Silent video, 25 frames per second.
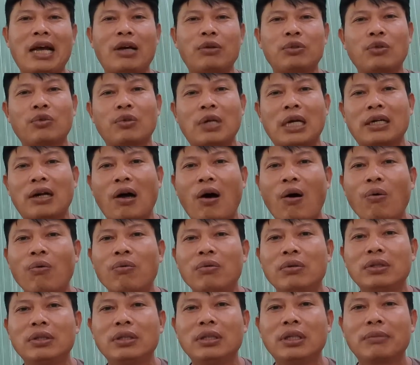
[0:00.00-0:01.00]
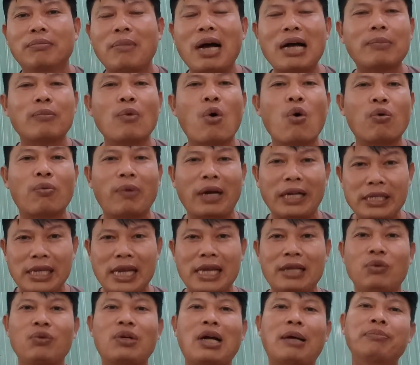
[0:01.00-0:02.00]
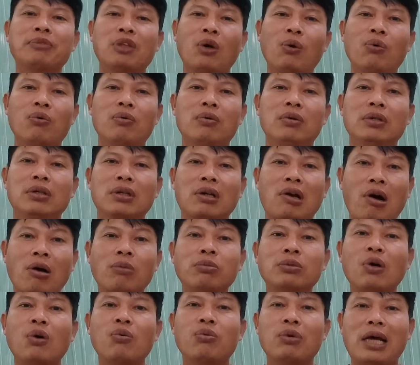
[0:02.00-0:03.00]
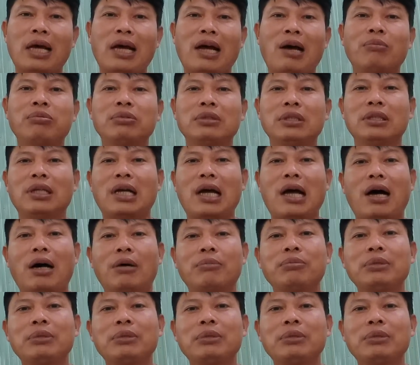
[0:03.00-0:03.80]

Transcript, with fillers: bắt buộc phải về núi Cấm tu, còn không tu là ông ông giết luôn cái lúc đó.